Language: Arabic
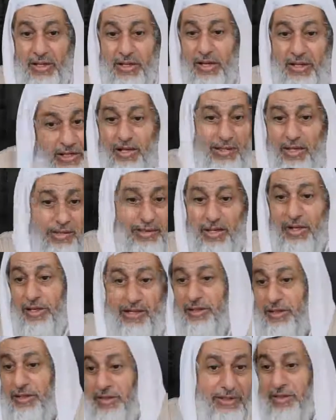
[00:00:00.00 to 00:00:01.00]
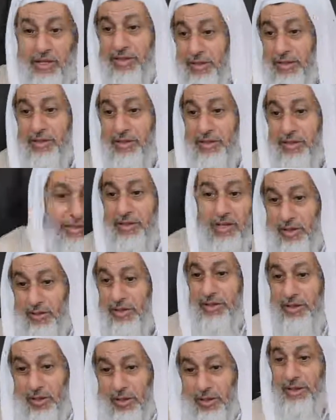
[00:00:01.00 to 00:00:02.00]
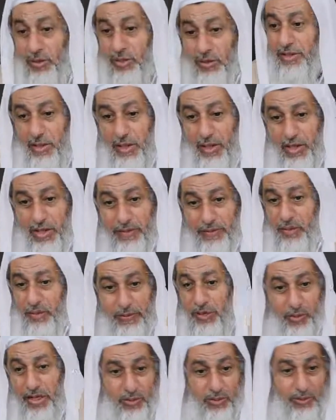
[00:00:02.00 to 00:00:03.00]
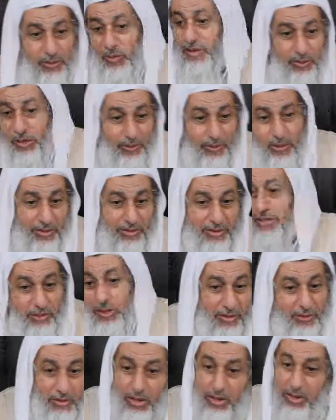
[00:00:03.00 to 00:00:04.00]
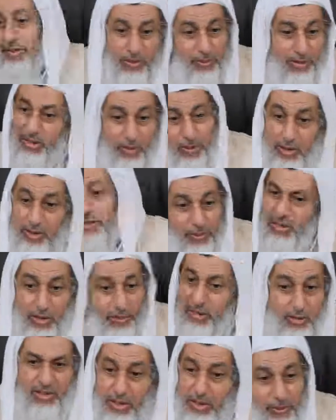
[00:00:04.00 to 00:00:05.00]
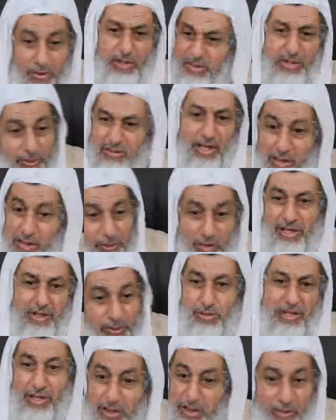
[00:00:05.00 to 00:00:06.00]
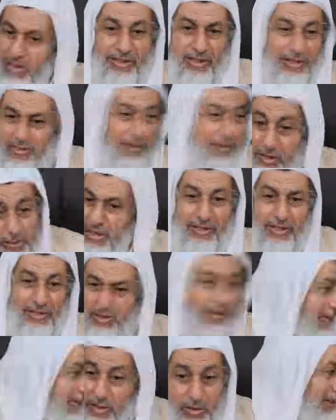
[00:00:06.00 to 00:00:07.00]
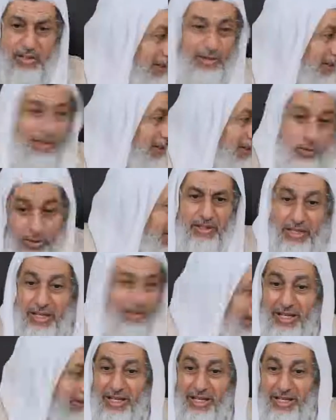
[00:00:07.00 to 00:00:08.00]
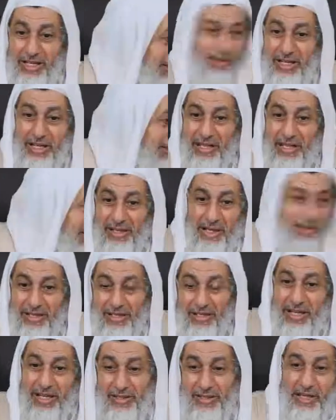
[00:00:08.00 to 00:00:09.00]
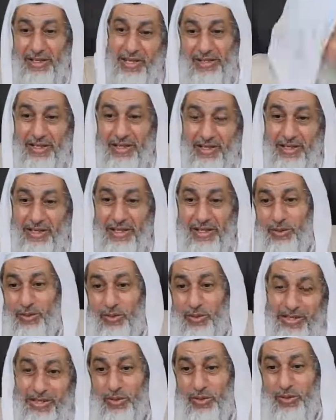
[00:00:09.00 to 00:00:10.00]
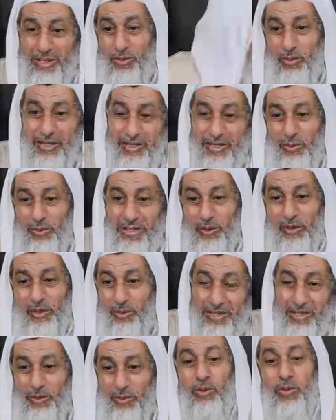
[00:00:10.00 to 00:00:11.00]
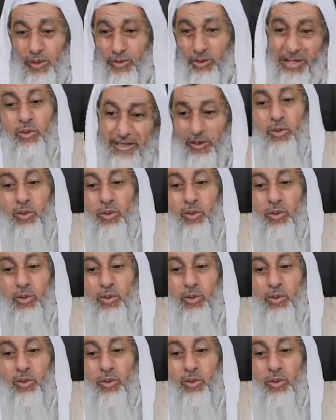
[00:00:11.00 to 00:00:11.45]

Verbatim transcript: أيضا تقول له يا أخي في حكم بما أنزل الله يقول لك لا لا ما في ما تدخل لا تدخل الدين في شؤون الحياة هكذا يقول والله يقول